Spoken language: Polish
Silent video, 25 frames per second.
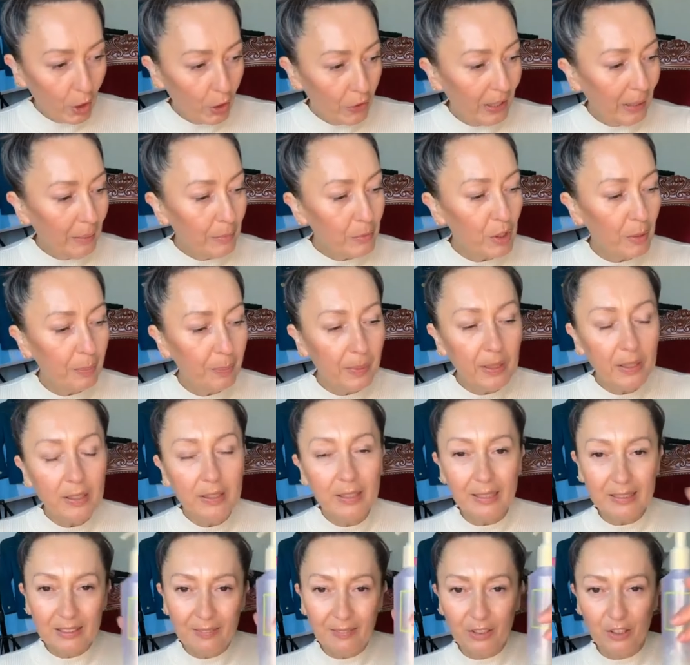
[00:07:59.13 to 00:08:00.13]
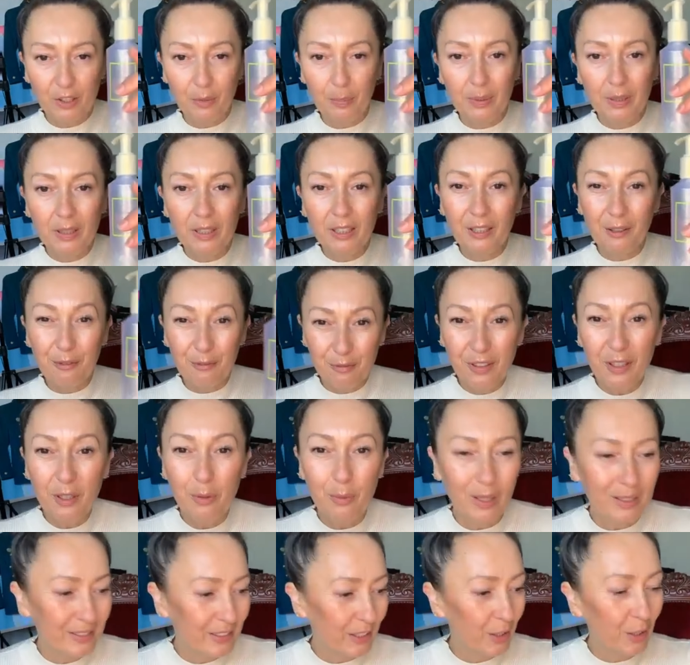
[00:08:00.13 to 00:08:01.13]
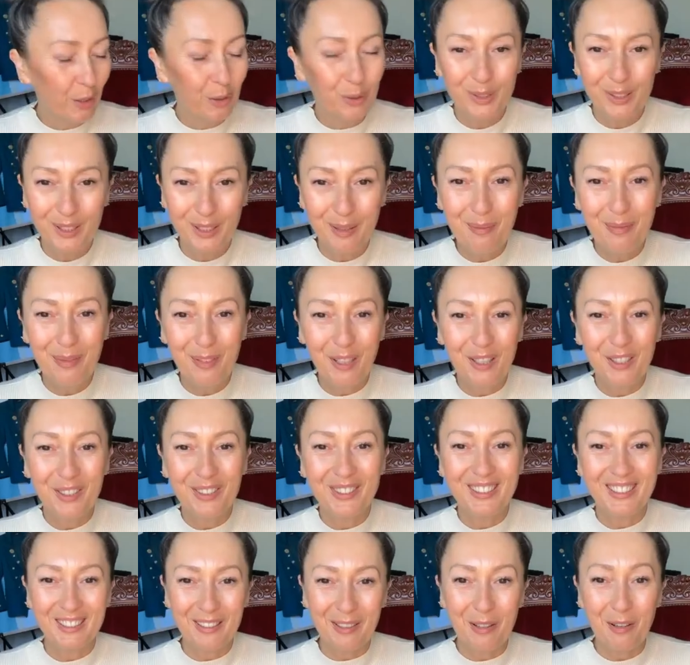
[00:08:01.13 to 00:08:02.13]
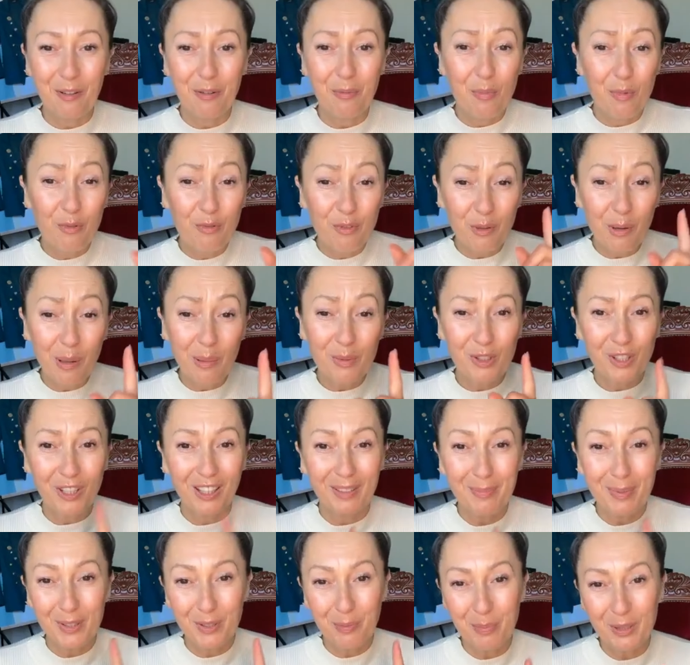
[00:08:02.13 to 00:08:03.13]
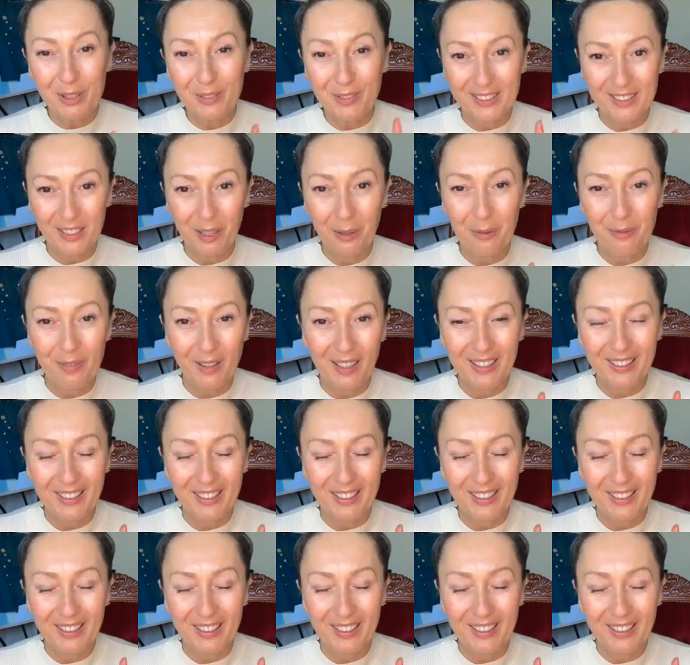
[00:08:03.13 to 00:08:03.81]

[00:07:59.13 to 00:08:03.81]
Dodam, że peeling nazywa się peelingiem wygładzającym, więc mówiłam, że zwracali